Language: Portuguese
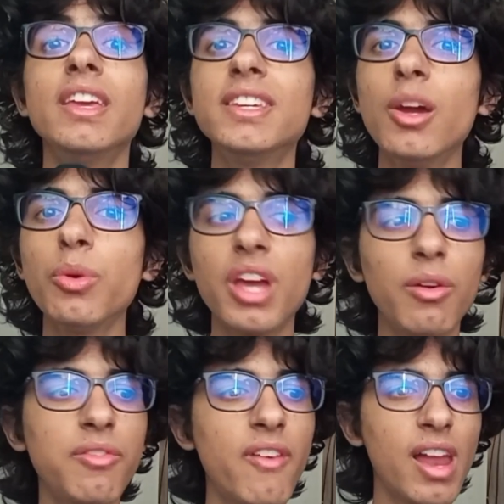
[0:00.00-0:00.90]
que eu quero
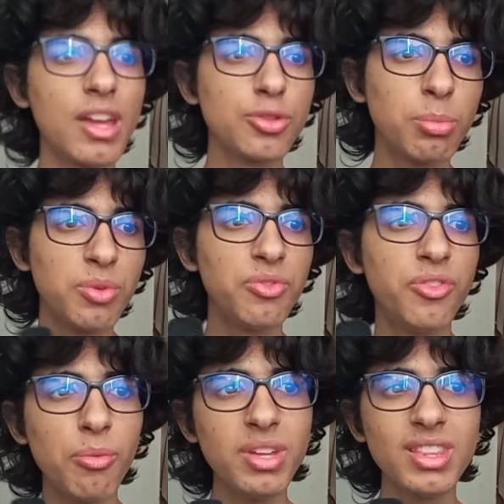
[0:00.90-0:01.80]
falar sobre o
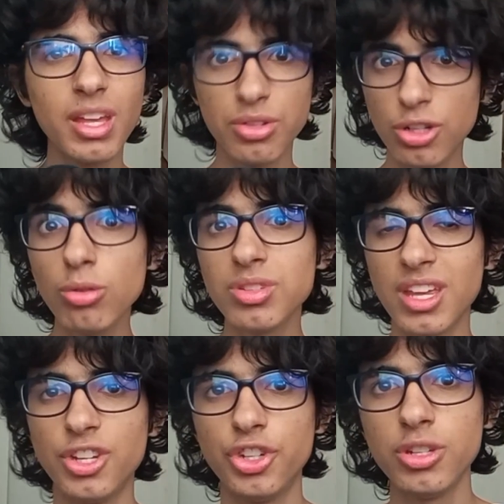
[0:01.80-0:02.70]
filme inteiro, estilo
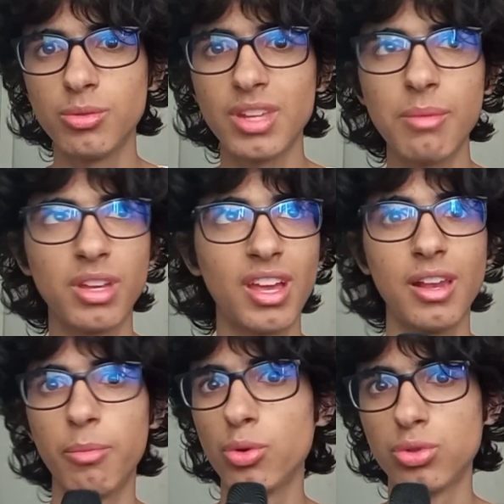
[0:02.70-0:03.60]
Seijinho, sabe?
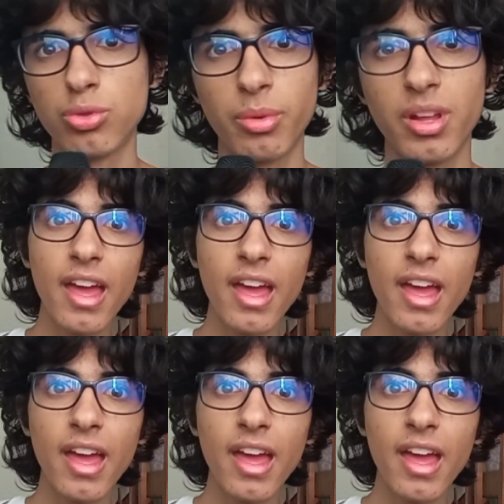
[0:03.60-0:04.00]
Aquele moço.